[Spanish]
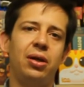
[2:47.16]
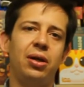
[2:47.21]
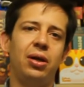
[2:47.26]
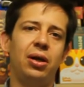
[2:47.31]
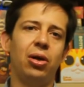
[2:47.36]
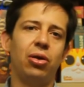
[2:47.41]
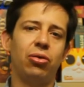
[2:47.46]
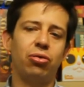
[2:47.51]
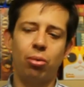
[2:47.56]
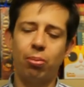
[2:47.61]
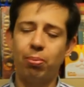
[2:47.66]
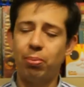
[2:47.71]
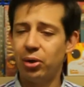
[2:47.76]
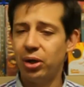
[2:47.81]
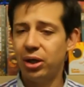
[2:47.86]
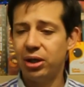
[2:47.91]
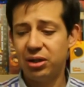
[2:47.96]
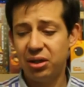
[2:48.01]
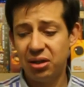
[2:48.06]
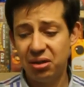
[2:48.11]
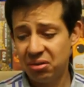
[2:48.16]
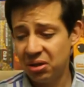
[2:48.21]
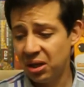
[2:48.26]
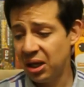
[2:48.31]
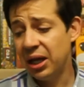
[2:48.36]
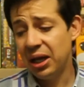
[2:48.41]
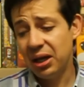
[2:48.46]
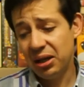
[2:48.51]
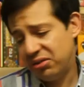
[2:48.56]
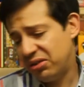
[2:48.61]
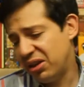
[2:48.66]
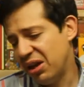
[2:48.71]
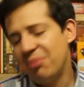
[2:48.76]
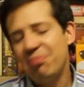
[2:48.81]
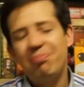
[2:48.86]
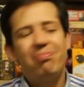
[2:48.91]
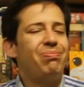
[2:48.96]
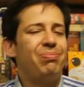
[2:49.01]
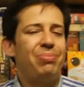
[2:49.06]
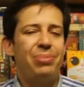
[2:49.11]
los componentes están
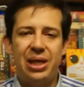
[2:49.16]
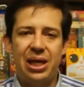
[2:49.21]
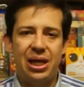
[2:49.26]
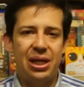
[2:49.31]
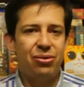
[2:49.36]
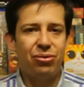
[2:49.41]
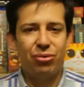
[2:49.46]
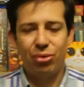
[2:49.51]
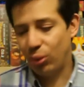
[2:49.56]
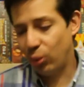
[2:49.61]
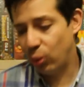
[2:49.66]
bien, son